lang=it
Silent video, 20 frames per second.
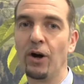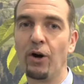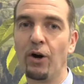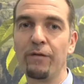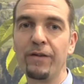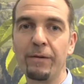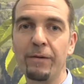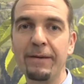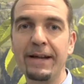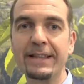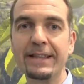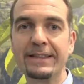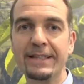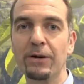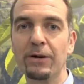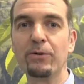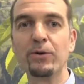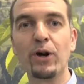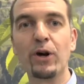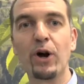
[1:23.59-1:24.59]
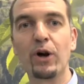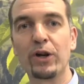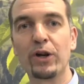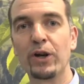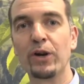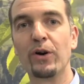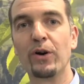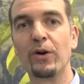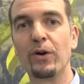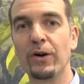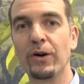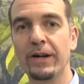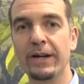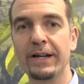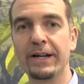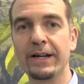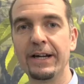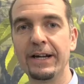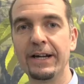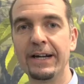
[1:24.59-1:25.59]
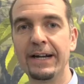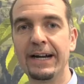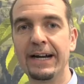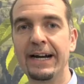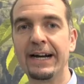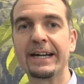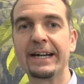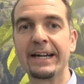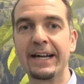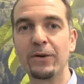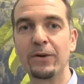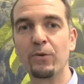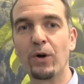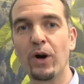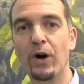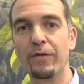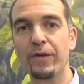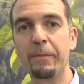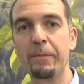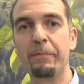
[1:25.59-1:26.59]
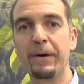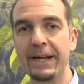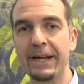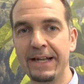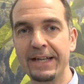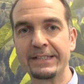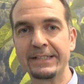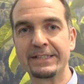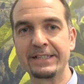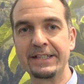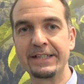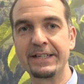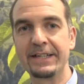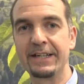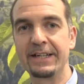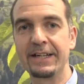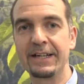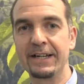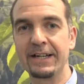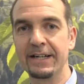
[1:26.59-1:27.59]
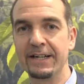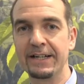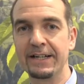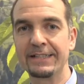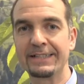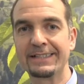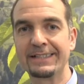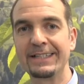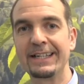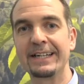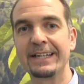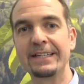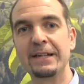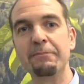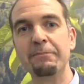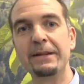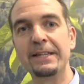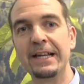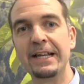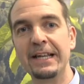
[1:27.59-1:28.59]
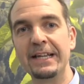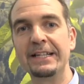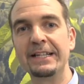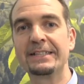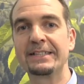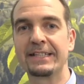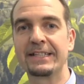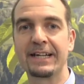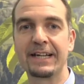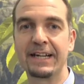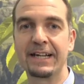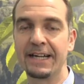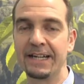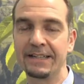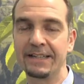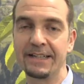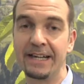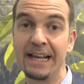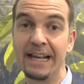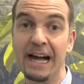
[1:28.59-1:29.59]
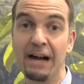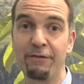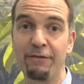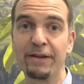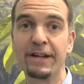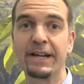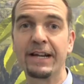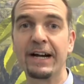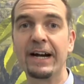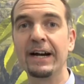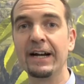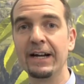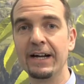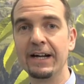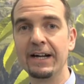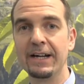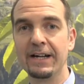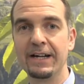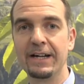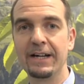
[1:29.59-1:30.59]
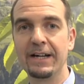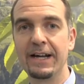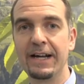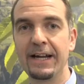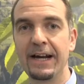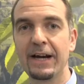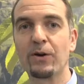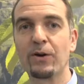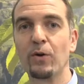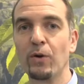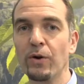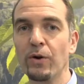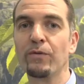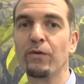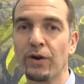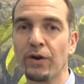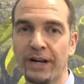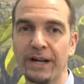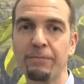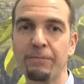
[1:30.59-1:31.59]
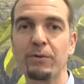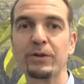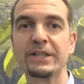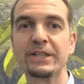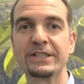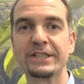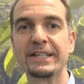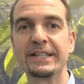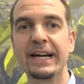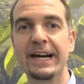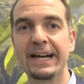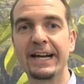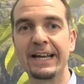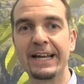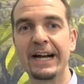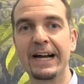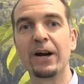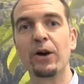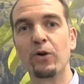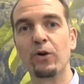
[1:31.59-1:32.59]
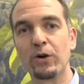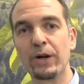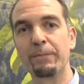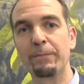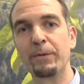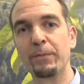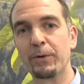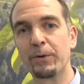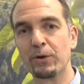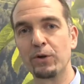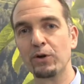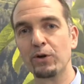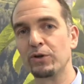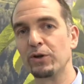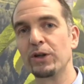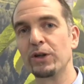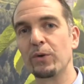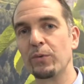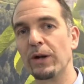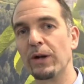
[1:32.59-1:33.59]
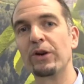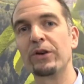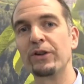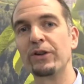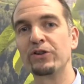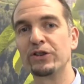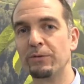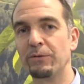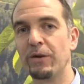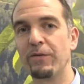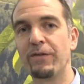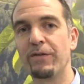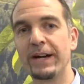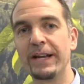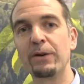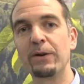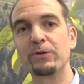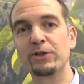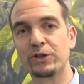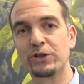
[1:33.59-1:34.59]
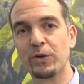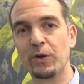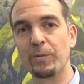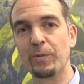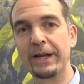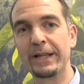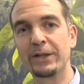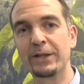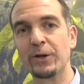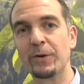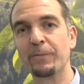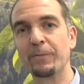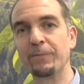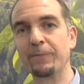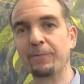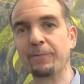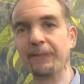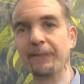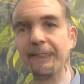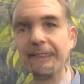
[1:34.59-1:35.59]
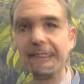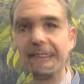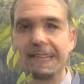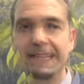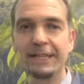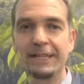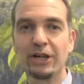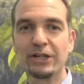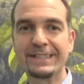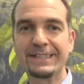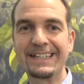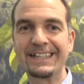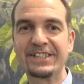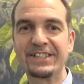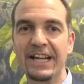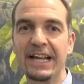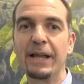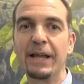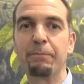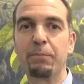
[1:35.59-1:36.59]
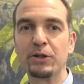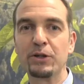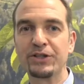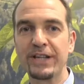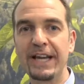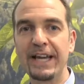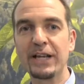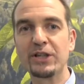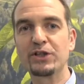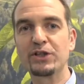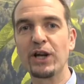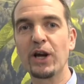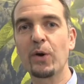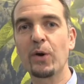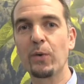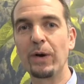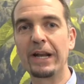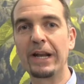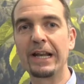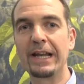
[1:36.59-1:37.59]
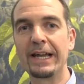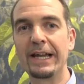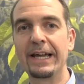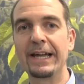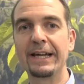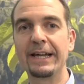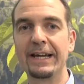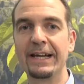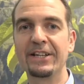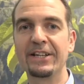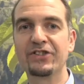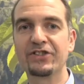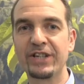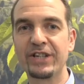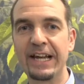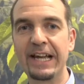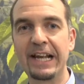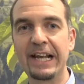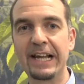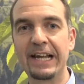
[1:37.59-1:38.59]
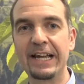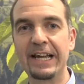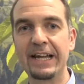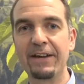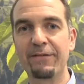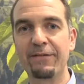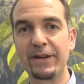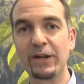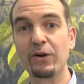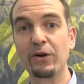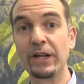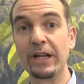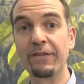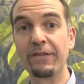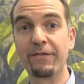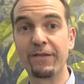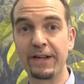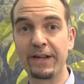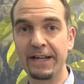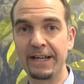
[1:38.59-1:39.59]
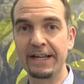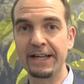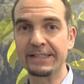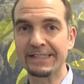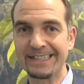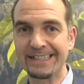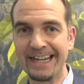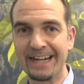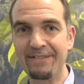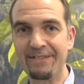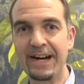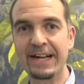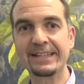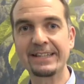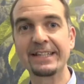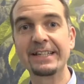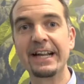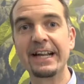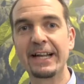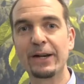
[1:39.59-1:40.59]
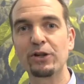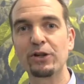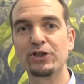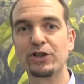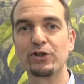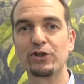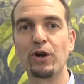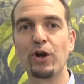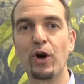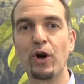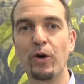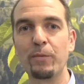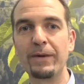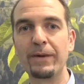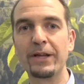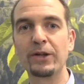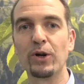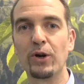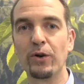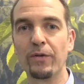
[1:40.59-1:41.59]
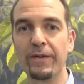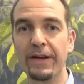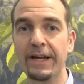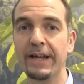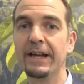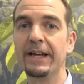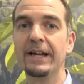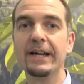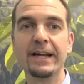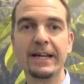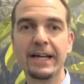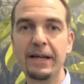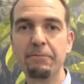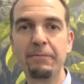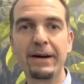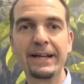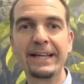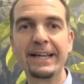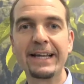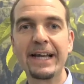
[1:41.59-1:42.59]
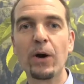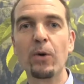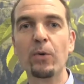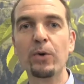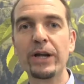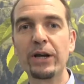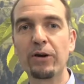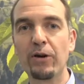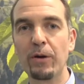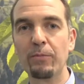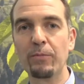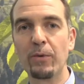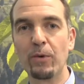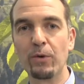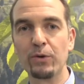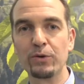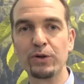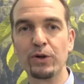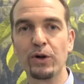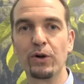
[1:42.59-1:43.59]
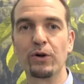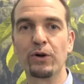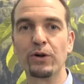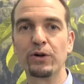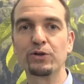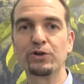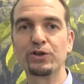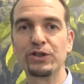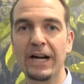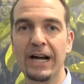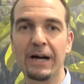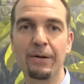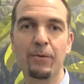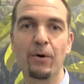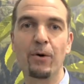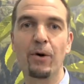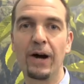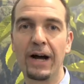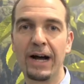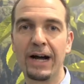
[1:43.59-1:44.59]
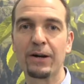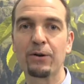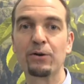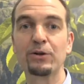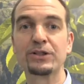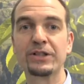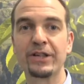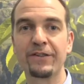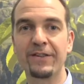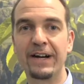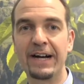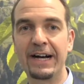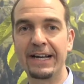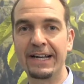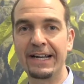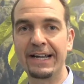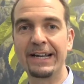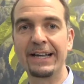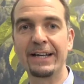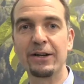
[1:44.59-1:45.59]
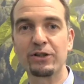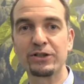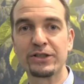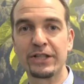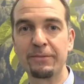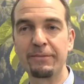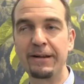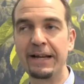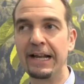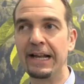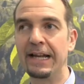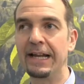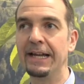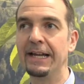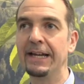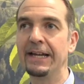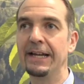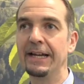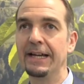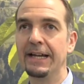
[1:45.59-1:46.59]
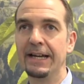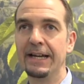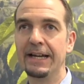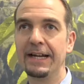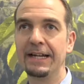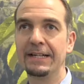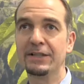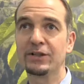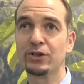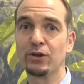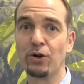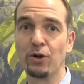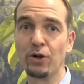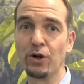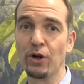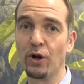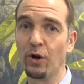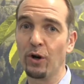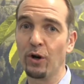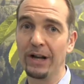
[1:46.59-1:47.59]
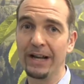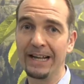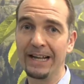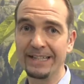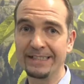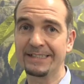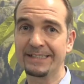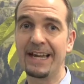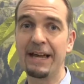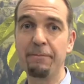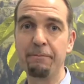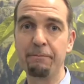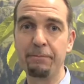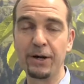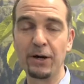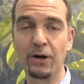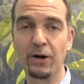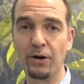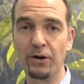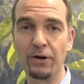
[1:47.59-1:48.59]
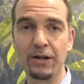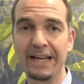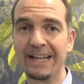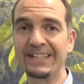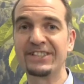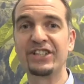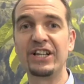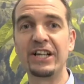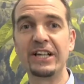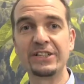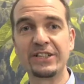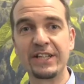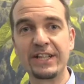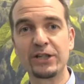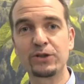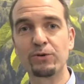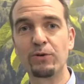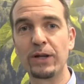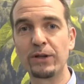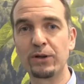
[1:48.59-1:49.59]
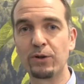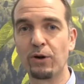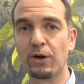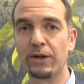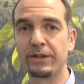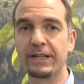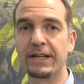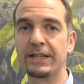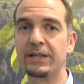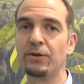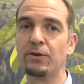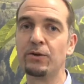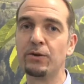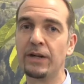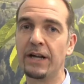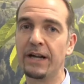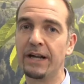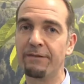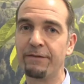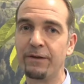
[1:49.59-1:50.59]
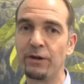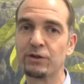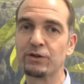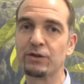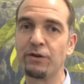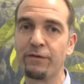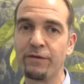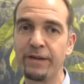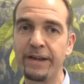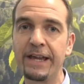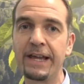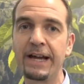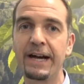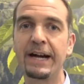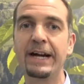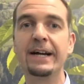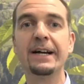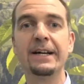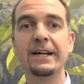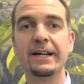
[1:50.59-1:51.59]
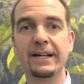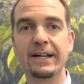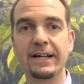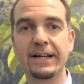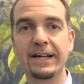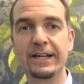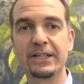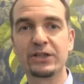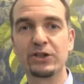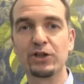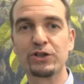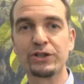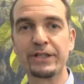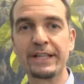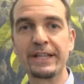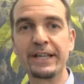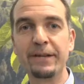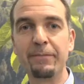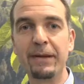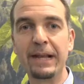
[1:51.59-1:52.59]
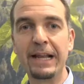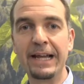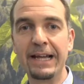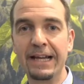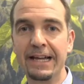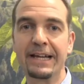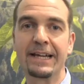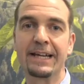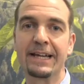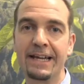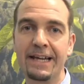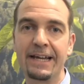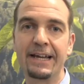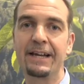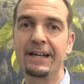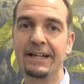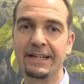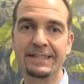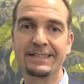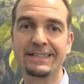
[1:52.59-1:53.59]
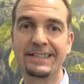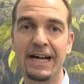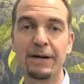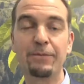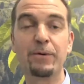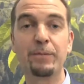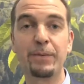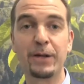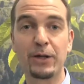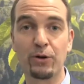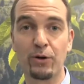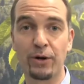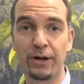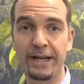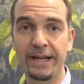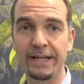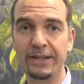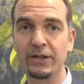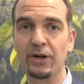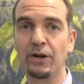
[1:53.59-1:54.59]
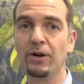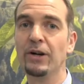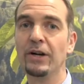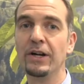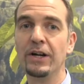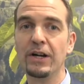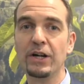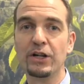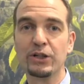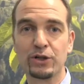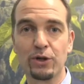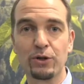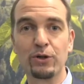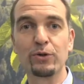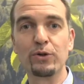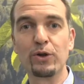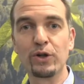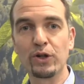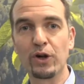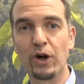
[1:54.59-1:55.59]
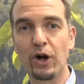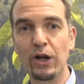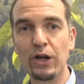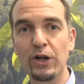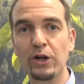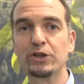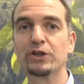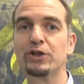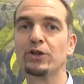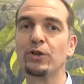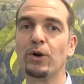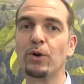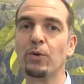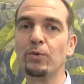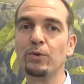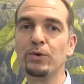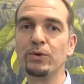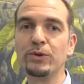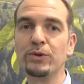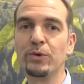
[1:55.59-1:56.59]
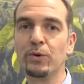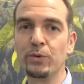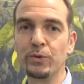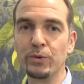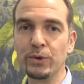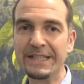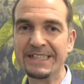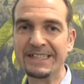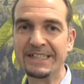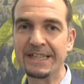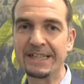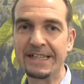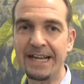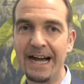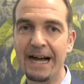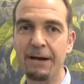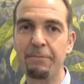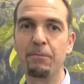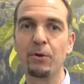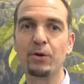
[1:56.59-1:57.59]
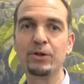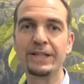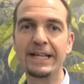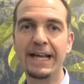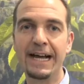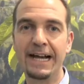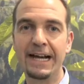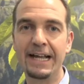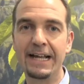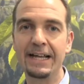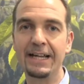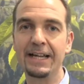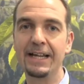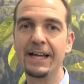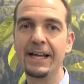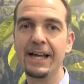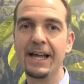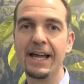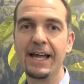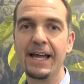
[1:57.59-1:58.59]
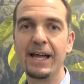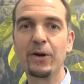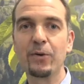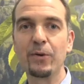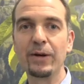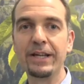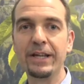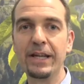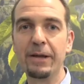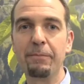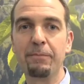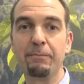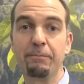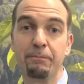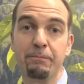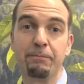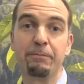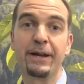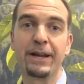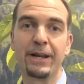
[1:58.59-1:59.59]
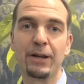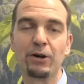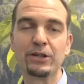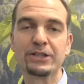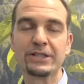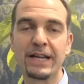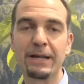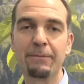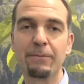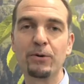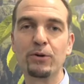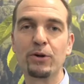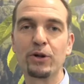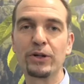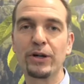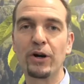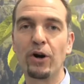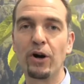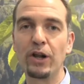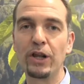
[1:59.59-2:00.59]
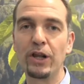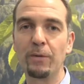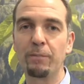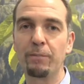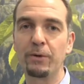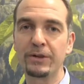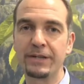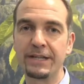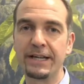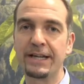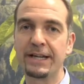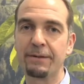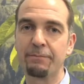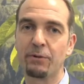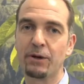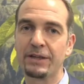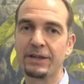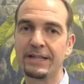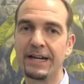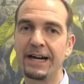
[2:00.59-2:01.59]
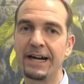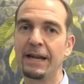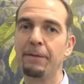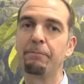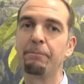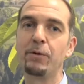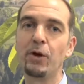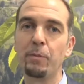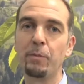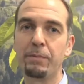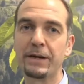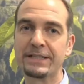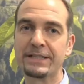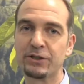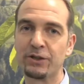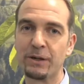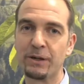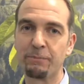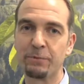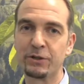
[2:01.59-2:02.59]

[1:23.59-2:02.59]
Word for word: Ovviamente un occhio eh, anche ai nuovi paesi eh, sia del Middle East che dell'Africa eh, a cui vorremmo destinare ancora più prodotto di quello che riusciamo a fare in questo momento. Ma le nostre celle ipogee, cioè quelle eh, celle frigorifere scavate nella roccia dolomia dove in maniera unica al mondo riusciamo a conservare le nostre mele, eh, sono l'esempio, la ciliegina sulla torta di una filosofia eh, sostenibile che eh, stiamo percorrendo. Sono un orgoglio, sono un'unicità mondiale e quindi per noi sarebbe un orgoglio poter portare più persone